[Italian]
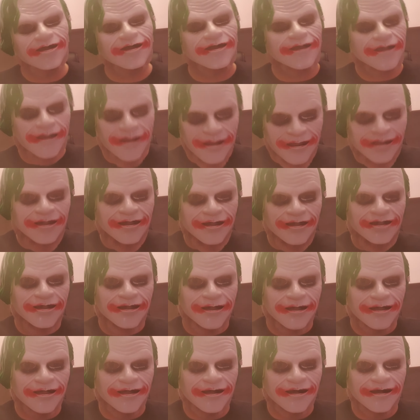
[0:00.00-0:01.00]
Dille le
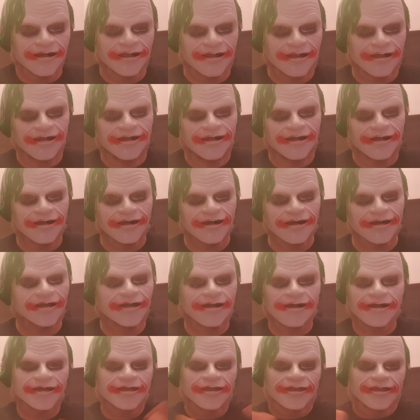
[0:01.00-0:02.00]
cose come stanno.
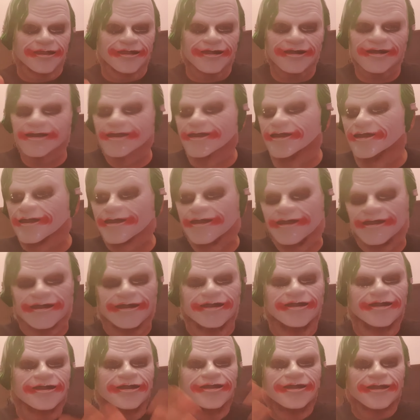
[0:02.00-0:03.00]
Stavo dicendo varie
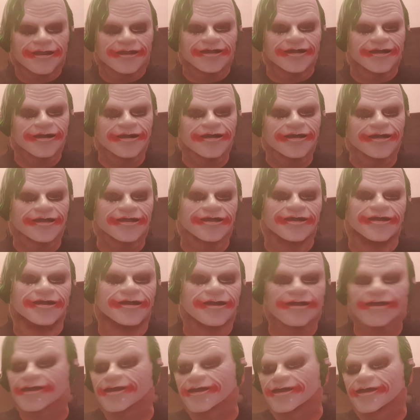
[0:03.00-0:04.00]
cagate
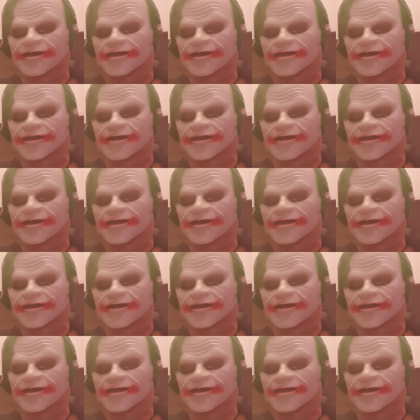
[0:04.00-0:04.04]
allucinanti,